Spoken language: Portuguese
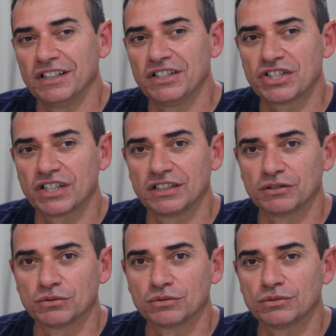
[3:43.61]
e
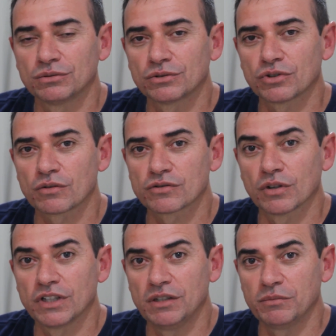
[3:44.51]
chegando nos Jogos
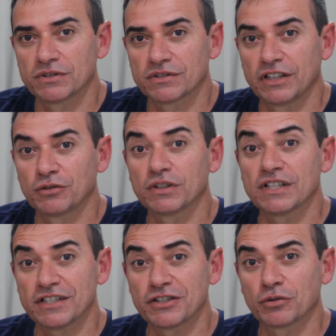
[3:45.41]
Olímpicos tem toda
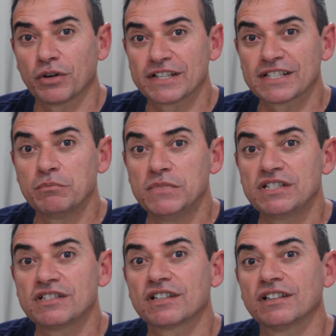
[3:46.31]
essa história, essa
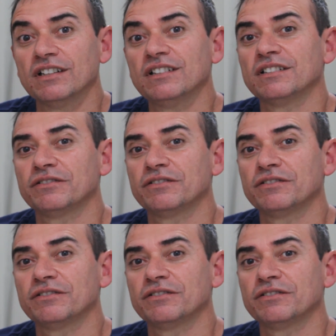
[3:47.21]
mística, né?